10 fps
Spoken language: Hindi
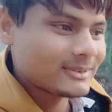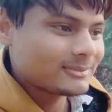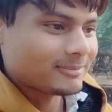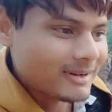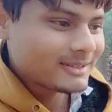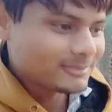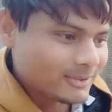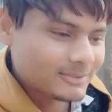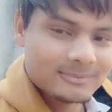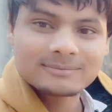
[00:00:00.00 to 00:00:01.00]
वो पानी
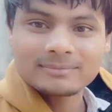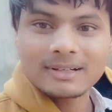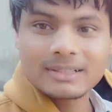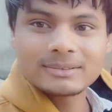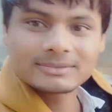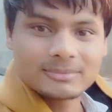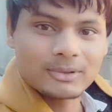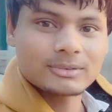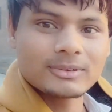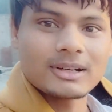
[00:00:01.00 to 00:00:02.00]
बहुत पानी उसमें
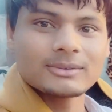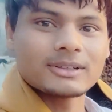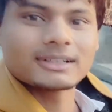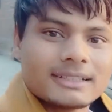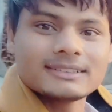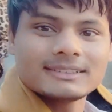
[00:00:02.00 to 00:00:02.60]
बहुत भरा हुआ है